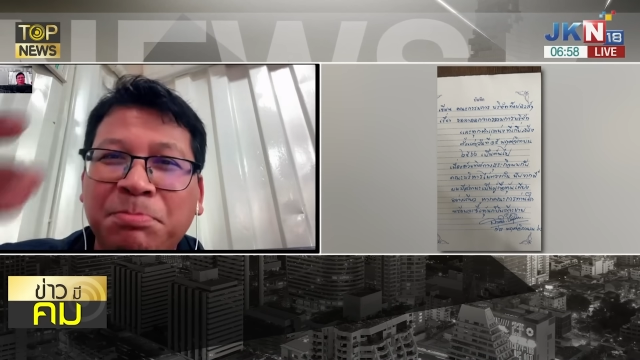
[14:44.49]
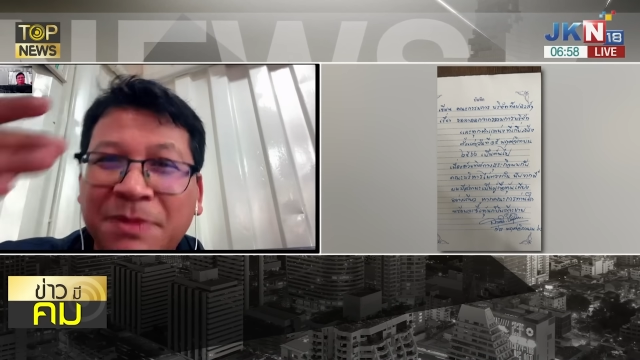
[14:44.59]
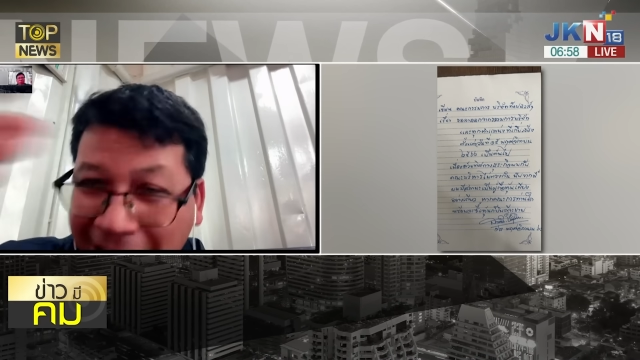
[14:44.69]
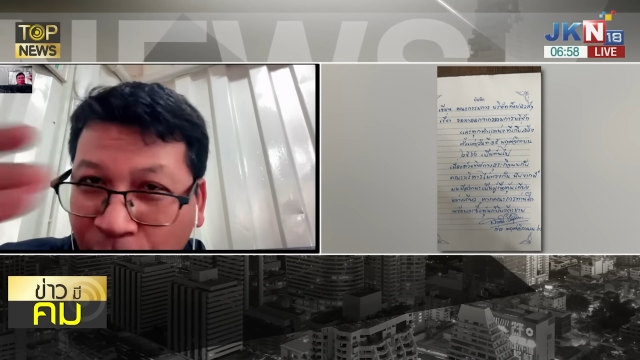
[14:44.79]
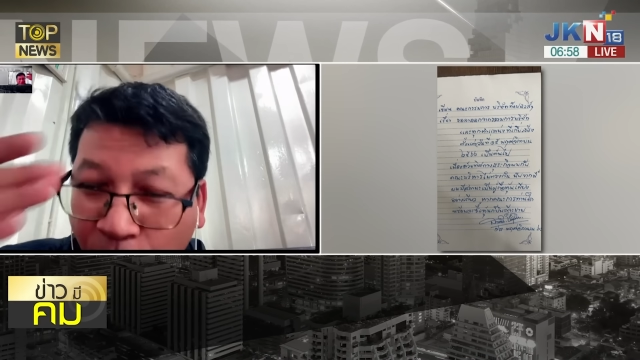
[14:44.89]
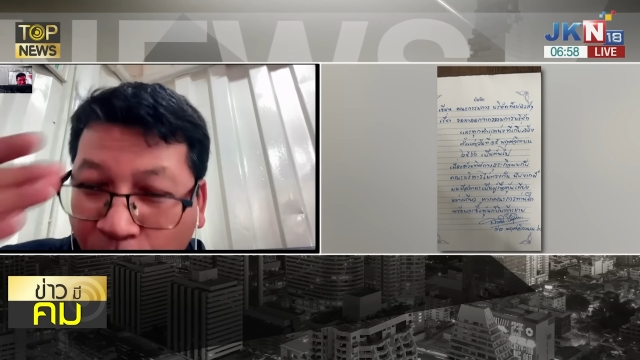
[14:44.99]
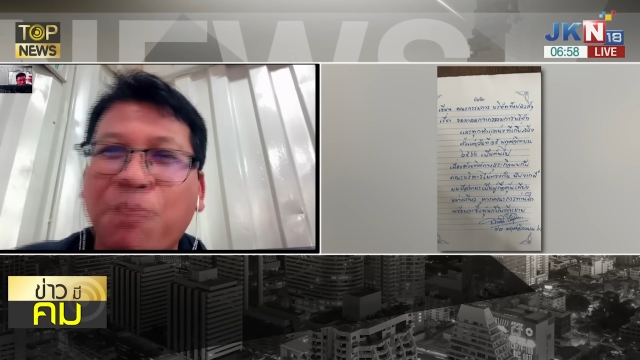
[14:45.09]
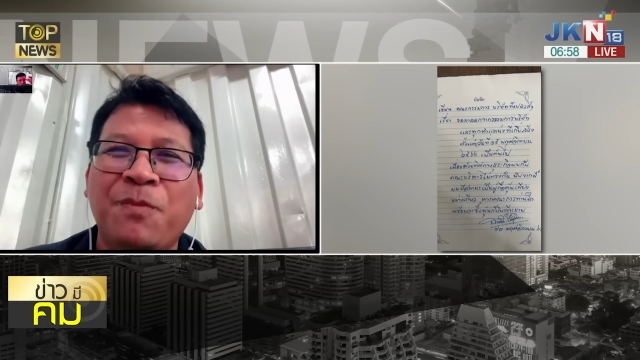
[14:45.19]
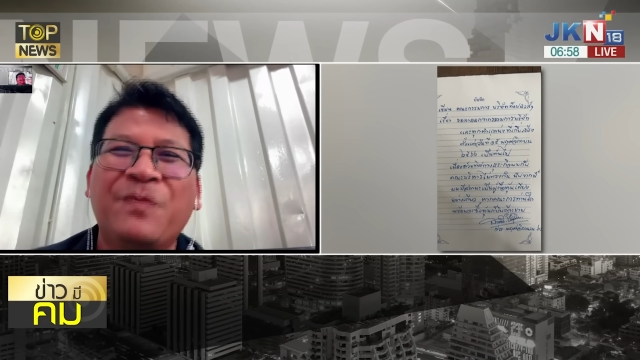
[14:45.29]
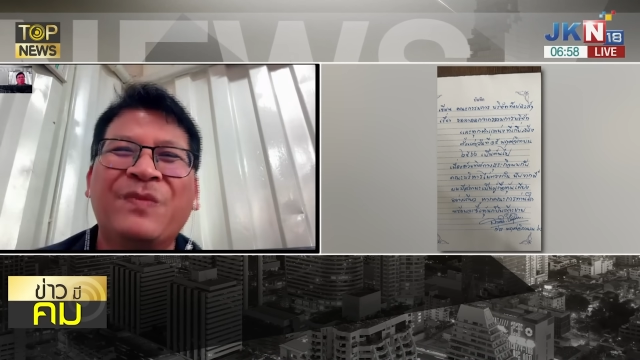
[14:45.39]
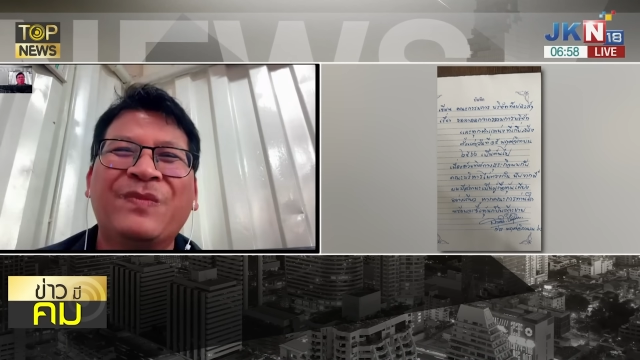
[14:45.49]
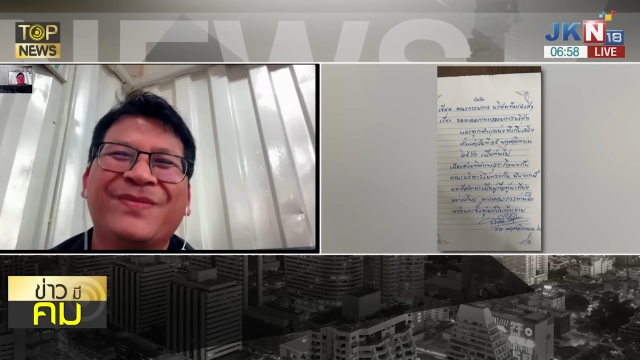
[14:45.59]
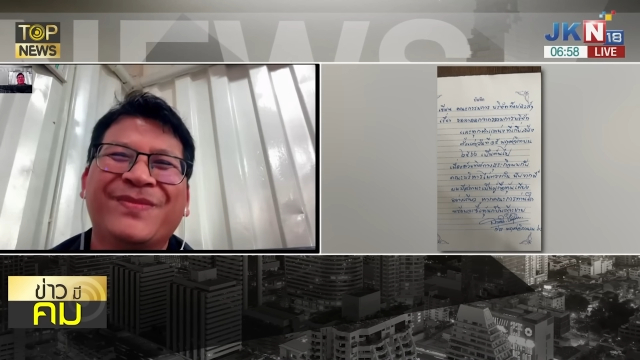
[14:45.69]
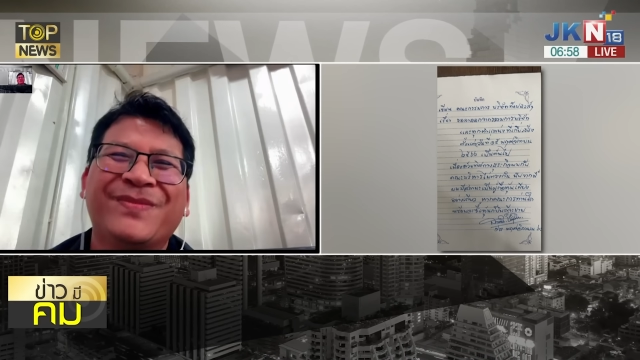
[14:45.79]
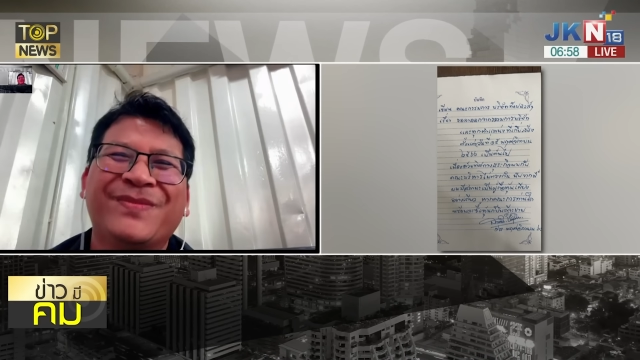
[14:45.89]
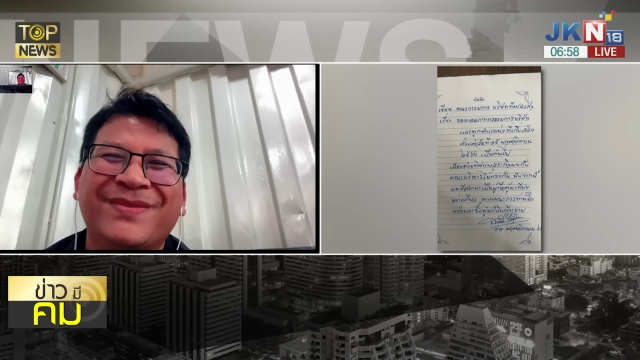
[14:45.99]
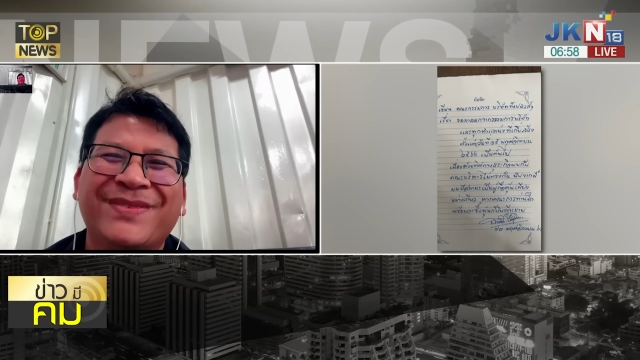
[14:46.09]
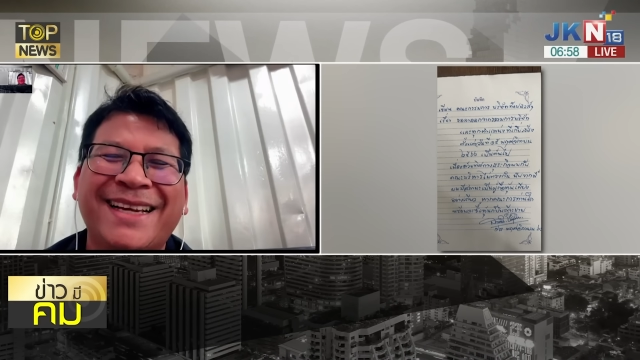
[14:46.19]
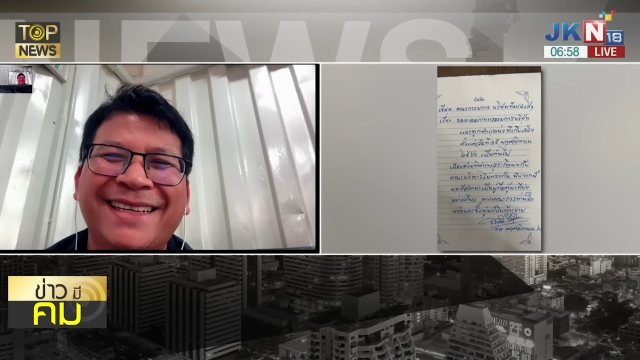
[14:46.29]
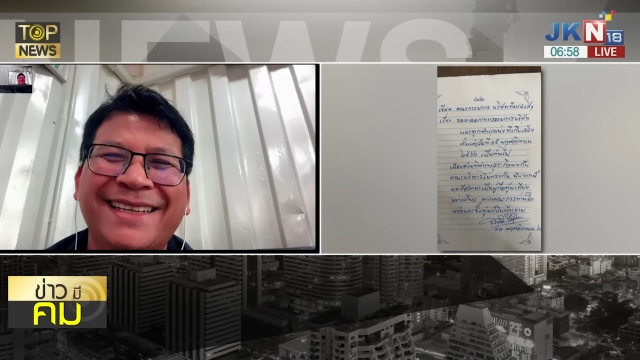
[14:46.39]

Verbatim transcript: สังคมนะ